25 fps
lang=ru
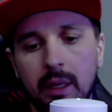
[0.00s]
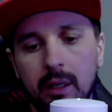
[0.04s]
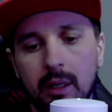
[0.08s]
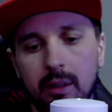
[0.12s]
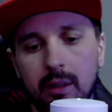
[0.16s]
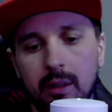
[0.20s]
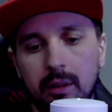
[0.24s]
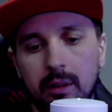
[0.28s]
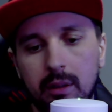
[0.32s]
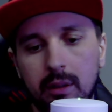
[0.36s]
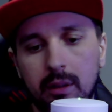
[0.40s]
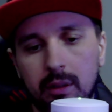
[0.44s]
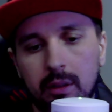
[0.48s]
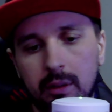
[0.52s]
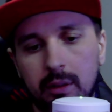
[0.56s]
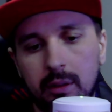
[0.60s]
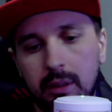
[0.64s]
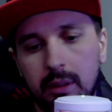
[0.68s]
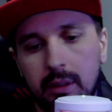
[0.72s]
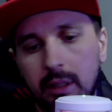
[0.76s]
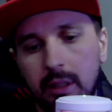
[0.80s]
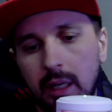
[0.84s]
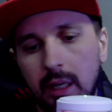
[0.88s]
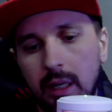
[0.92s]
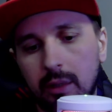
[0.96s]
Э,
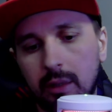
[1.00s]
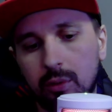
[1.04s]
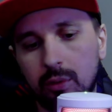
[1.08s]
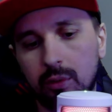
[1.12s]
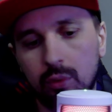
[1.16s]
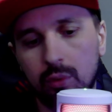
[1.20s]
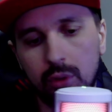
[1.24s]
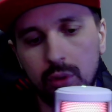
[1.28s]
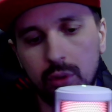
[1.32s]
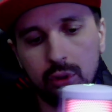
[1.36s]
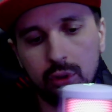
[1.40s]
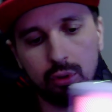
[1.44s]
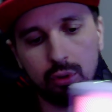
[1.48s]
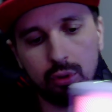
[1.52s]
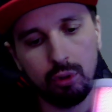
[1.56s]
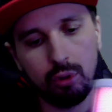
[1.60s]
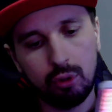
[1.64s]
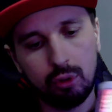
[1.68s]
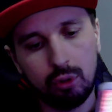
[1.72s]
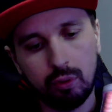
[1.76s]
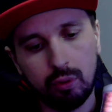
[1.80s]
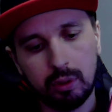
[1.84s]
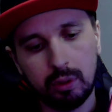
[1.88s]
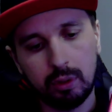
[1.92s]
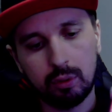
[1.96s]
так, ну и что
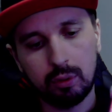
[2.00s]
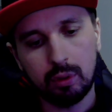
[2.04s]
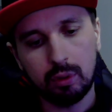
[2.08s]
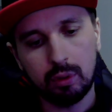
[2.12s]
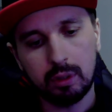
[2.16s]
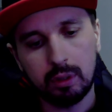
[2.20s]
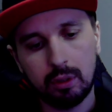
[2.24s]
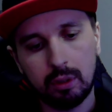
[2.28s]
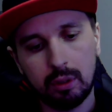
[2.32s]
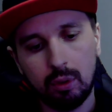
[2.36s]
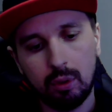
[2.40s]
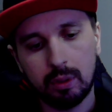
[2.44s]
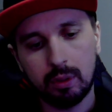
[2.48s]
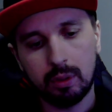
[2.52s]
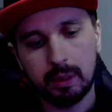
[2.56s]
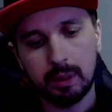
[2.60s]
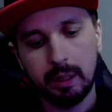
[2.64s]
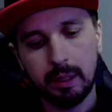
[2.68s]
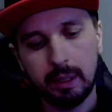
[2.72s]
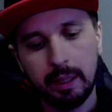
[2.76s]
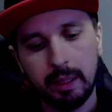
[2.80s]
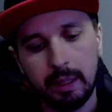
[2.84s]
еще у нас тут остается?